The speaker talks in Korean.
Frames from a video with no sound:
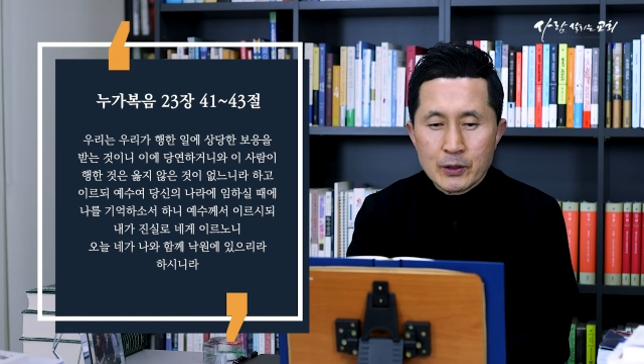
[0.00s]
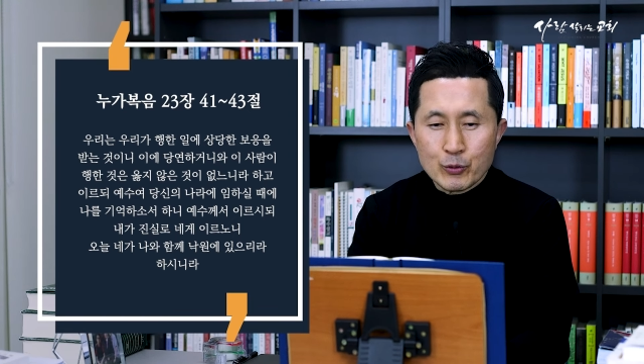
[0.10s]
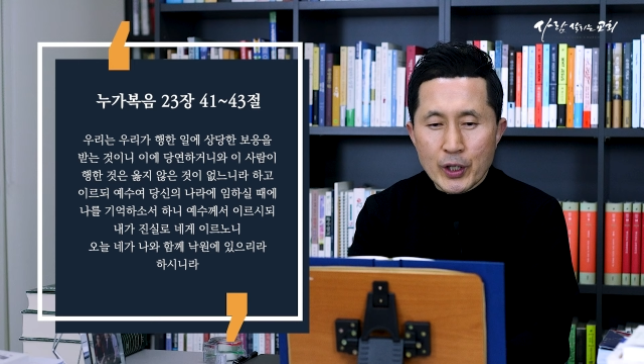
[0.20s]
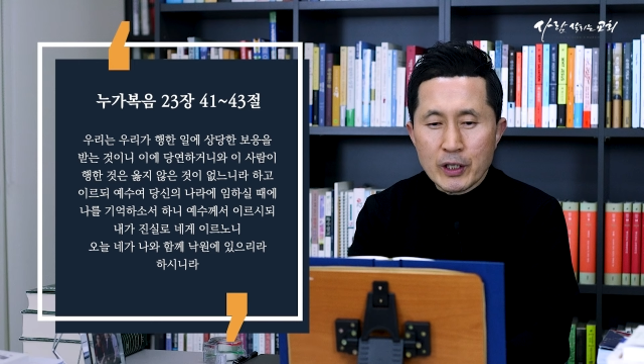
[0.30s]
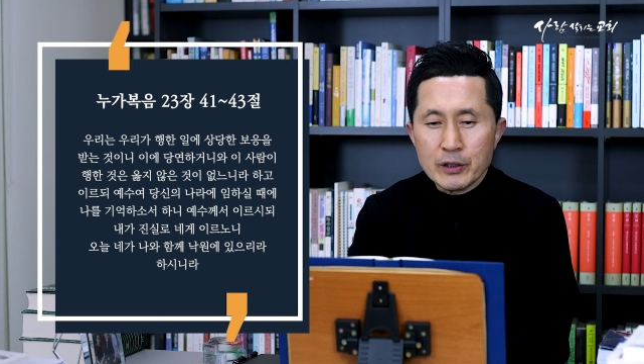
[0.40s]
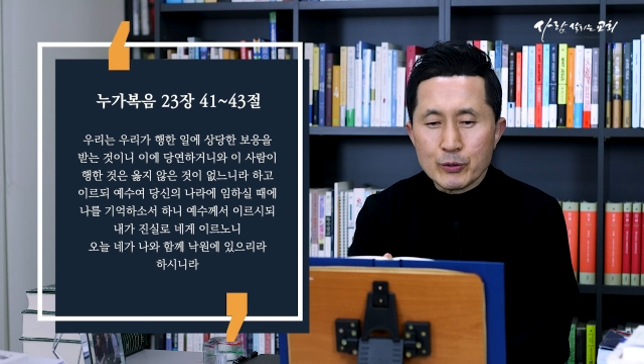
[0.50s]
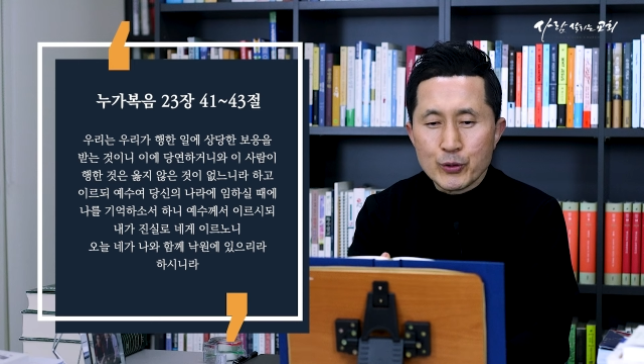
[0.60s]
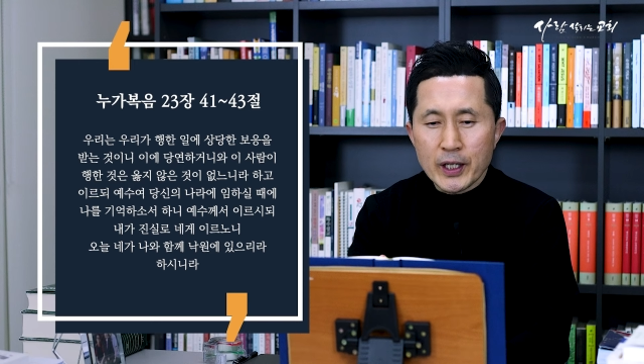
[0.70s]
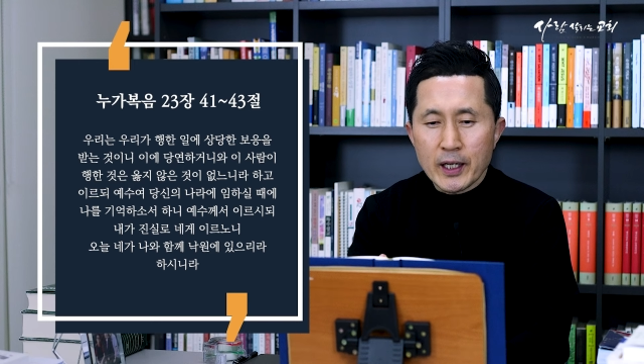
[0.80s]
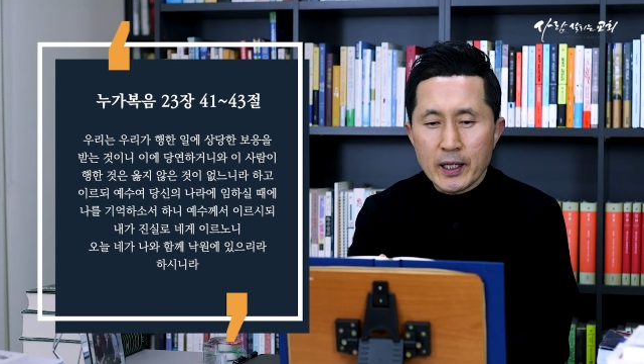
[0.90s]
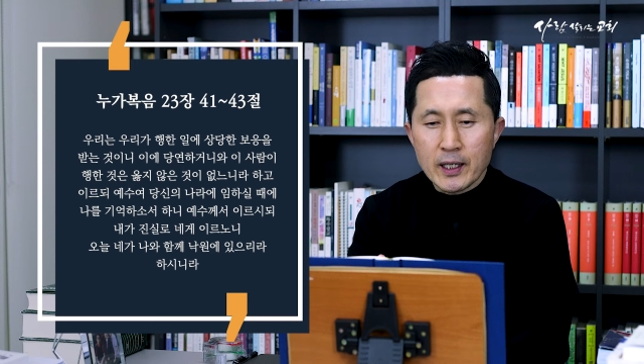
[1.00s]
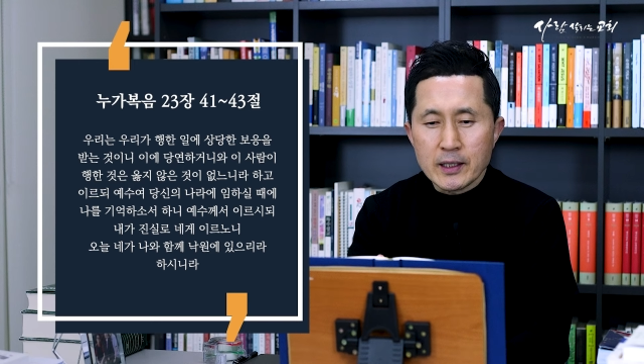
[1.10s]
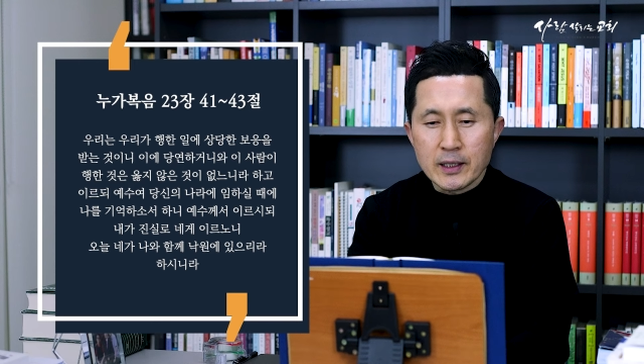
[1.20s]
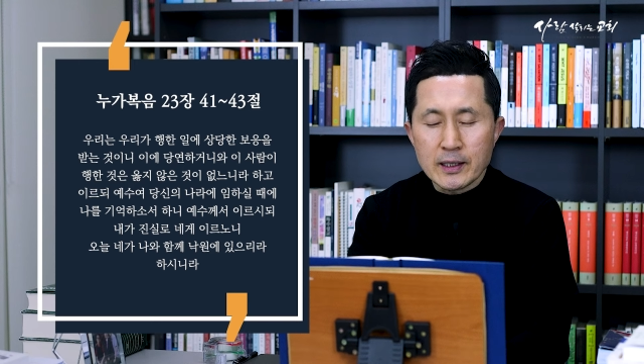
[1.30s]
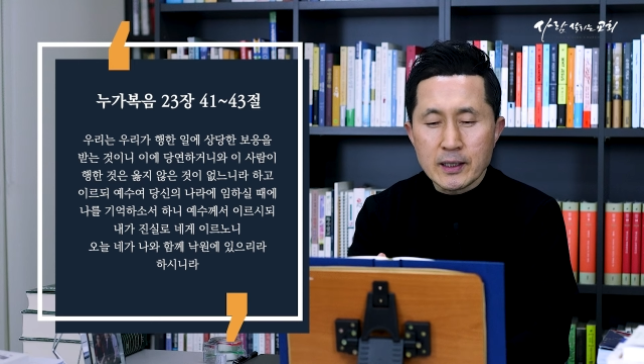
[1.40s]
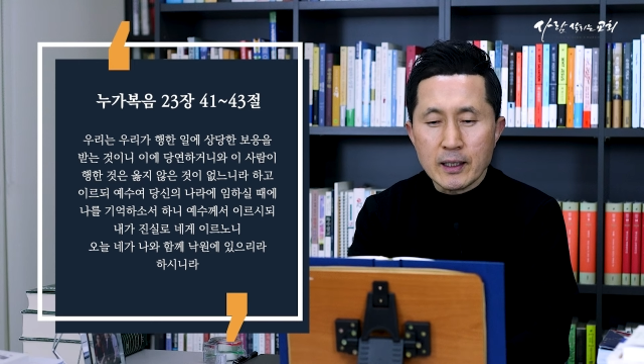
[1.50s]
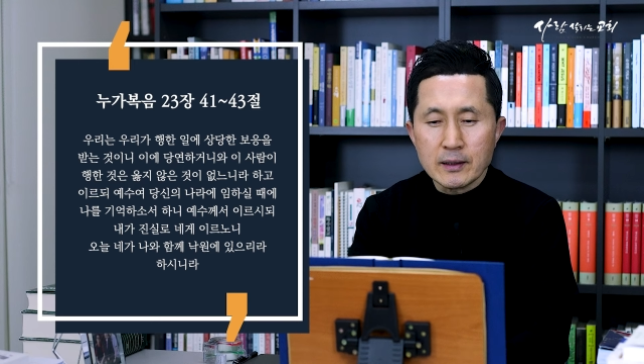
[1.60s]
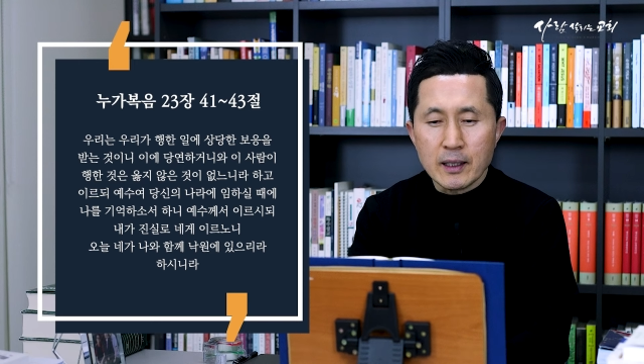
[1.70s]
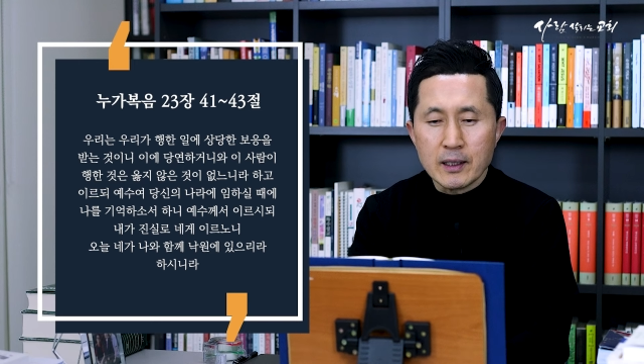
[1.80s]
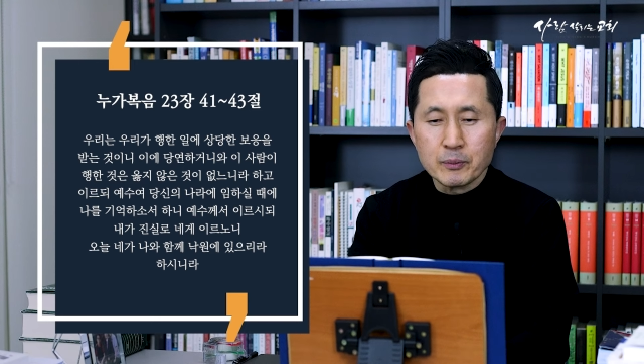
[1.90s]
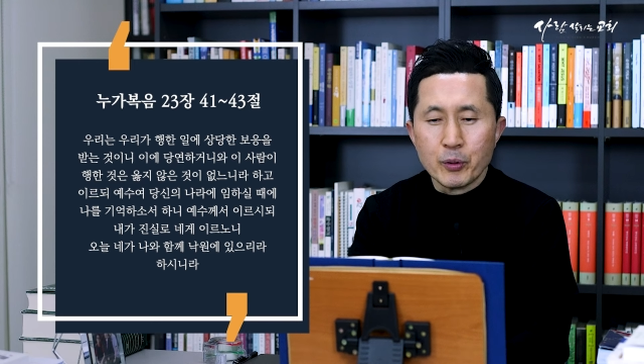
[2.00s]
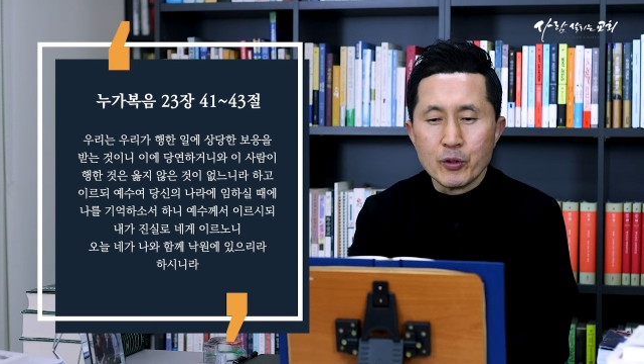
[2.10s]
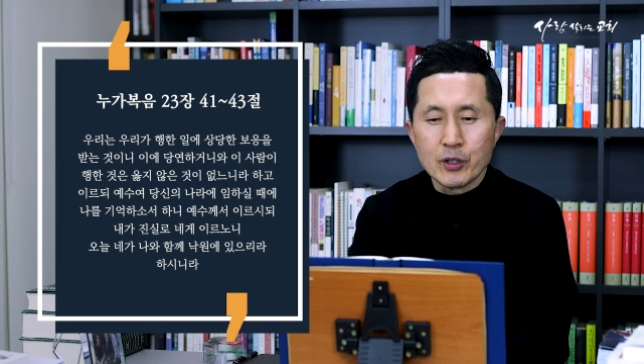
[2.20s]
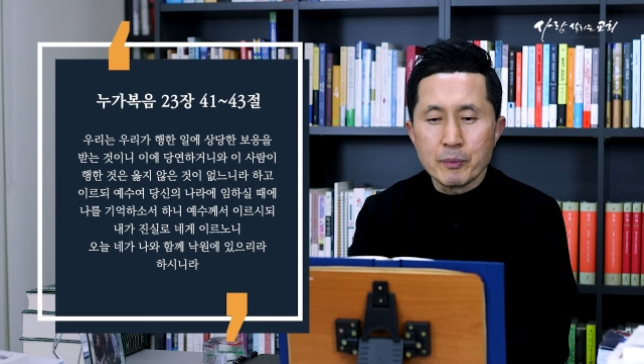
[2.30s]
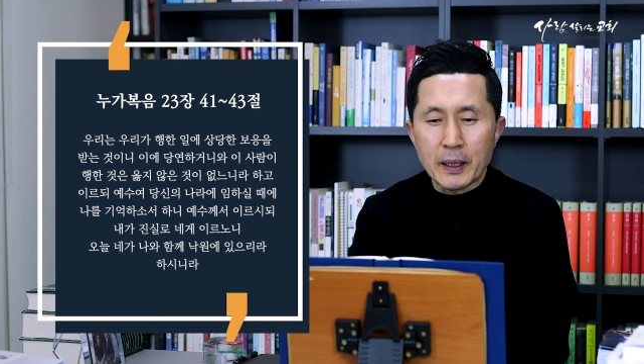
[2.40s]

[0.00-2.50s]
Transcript: 우리는 우리가 행한 일에 상당한 보응을